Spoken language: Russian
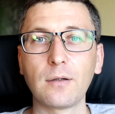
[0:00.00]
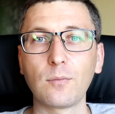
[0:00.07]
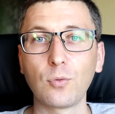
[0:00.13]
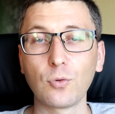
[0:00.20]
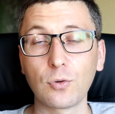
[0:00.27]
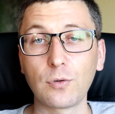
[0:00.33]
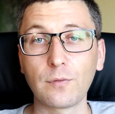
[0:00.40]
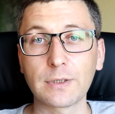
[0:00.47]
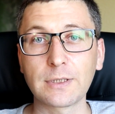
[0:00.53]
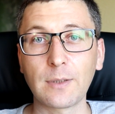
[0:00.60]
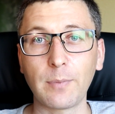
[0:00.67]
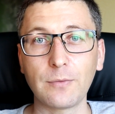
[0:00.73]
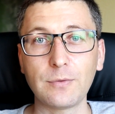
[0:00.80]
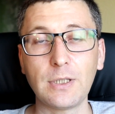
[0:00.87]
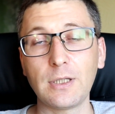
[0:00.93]
Будут у вас
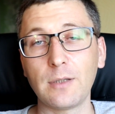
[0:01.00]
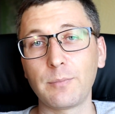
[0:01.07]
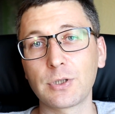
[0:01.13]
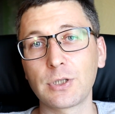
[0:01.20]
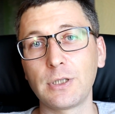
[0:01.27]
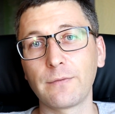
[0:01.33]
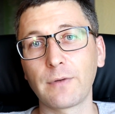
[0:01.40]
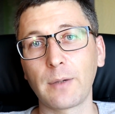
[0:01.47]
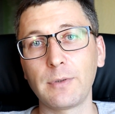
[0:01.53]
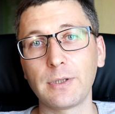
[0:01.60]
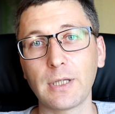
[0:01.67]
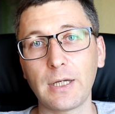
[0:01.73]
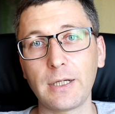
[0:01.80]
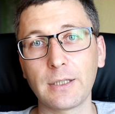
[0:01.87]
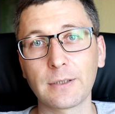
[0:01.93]
дополнения, пишите в
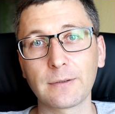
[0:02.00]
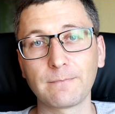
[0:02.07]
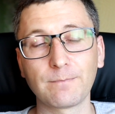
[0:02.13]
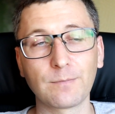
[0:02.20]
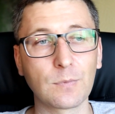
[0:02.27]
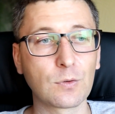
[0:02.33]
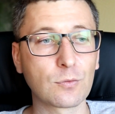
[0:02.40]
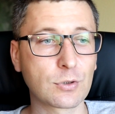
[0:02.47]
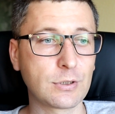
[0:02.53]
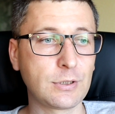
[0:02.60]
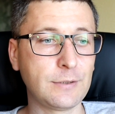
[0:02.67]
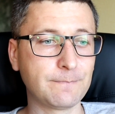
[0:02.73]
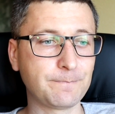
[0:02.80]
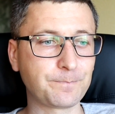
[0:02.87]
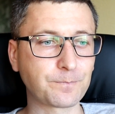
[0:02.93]
комментариях.
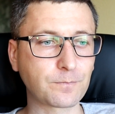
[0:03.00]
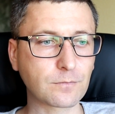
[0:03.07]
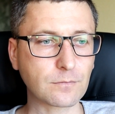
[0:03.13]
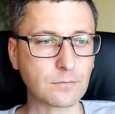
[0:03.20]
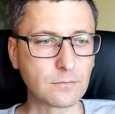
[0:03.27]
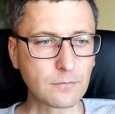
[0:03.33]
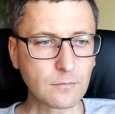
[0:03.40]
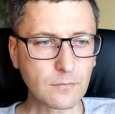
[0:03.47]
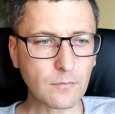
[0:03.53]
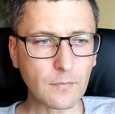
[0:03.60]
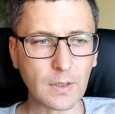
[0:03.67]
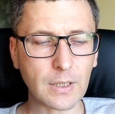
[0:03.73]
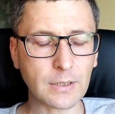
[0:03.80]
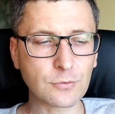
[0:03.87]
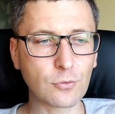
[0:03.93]
Нужны
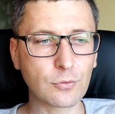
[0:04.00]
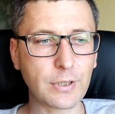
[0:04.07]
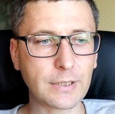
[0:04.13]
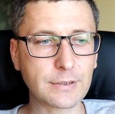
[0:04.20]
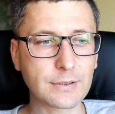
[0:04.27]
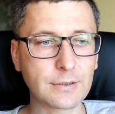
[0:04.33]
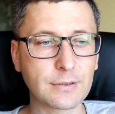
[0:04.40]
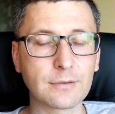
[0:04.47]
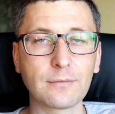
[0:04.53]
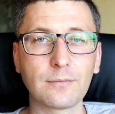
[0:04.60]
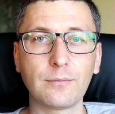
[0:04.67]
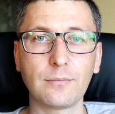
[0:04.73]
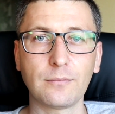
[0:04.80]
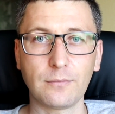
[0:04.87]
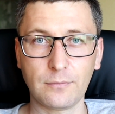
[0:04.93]
консультации,
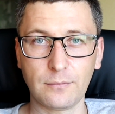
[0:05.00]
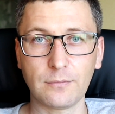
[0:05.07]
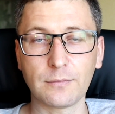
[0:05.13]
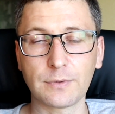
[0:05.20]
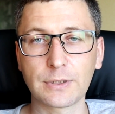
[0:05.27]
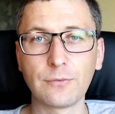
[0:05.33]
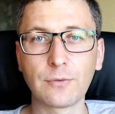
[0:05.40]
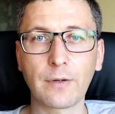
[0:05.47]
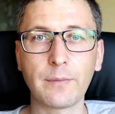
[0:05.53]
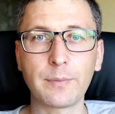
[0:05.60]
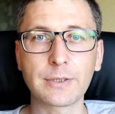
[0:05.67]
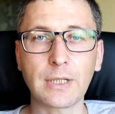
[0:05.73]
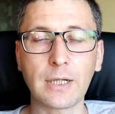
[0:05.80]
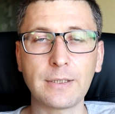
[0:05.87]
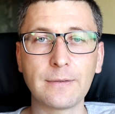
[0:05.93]
ссылка в
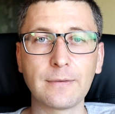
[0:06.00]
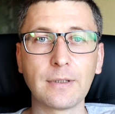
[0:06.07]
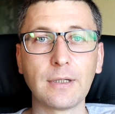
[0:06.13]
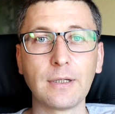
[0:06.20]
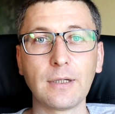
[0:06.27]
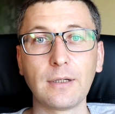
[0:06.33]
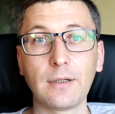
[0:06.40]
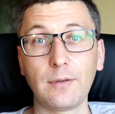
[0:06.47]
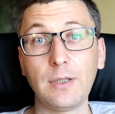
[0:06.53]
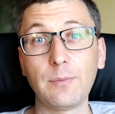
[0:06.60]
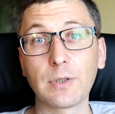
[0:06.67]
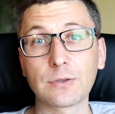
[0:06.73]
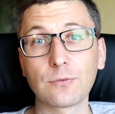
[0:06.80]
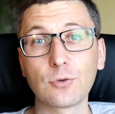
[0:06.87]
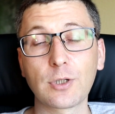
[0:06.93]
описании. И
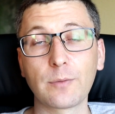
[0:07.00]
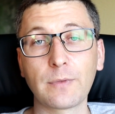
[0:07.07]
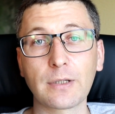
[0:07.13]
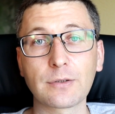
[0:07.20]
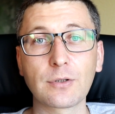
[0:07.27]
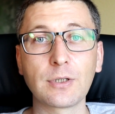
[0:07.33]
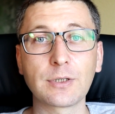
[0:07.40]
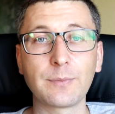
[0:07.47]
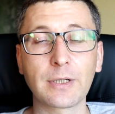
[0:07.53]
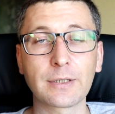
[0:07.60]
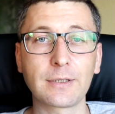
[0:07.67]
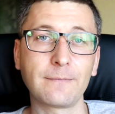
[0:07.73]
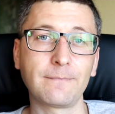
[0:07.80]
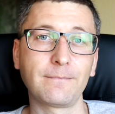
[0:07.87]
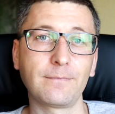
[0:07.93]
послушаем нашего
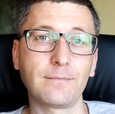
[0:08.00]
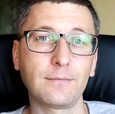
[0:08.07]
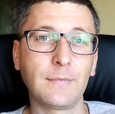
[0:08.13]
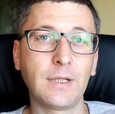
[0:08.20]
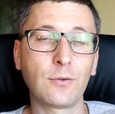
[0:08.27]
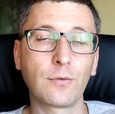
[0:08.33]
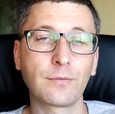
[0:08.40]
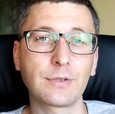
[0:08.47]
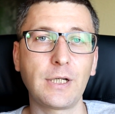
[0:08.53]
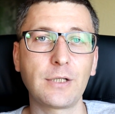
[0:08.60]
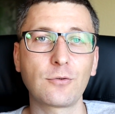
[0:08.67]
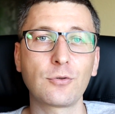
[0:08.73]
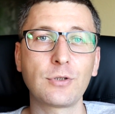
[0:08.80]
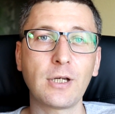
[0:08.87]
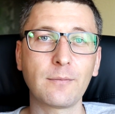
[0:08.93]
эксперта. До новых
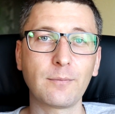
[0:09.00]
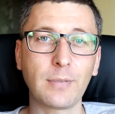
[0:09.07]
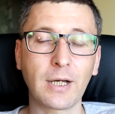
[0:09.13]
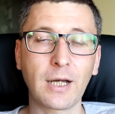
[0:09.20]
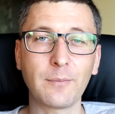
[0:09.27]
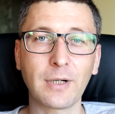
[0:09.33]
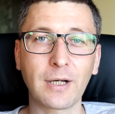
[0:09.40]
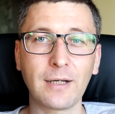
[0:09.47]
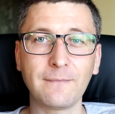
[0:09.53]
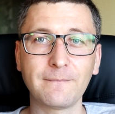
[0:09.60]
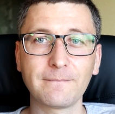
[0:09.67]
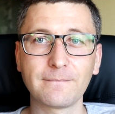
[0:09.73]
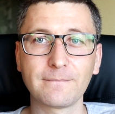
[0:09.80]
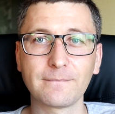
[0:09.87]
встреч, друзья. Пока-пока.